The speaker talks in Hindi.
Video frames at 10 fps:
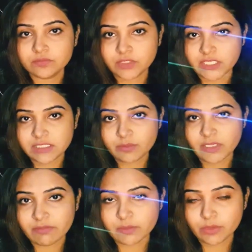कहीं से भी
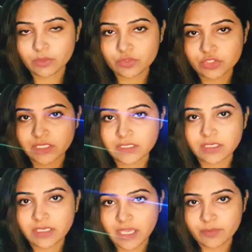अवेलेबल हो जाएगा
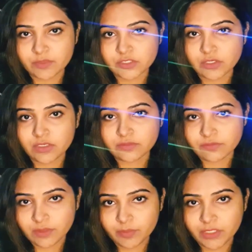अमेजोन
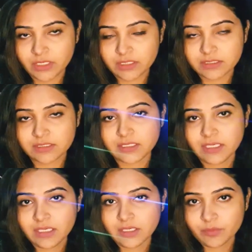फ्लिपकार्ट
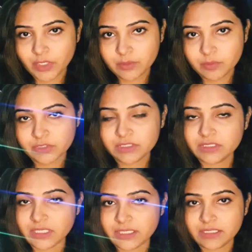पर्पल
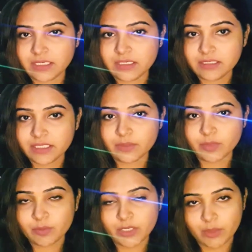नाइका कहीं
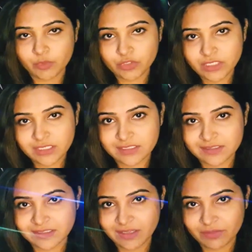पे भी आपको ये
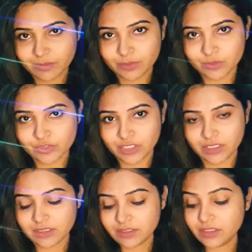इजीली अवेलेबल हो
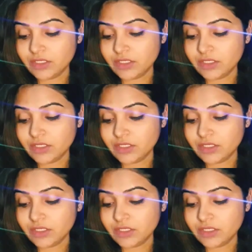जाएगा